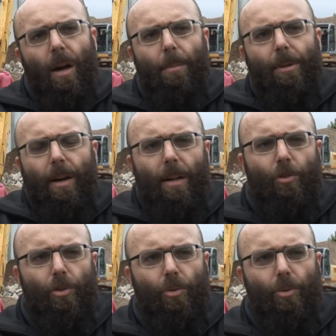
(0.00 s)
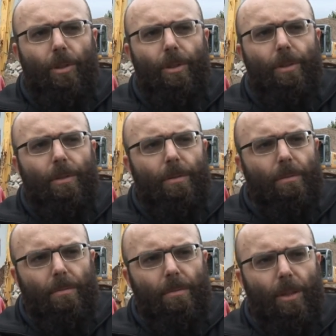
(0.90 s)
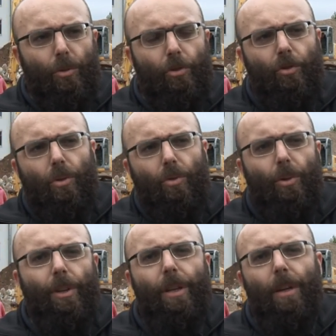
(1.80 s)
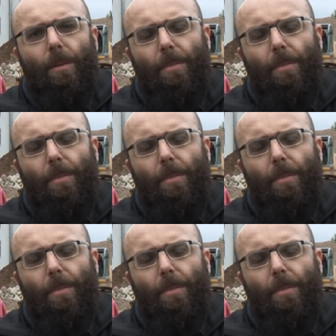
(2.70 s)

Habitatstrukturen, Naturstrukturen hier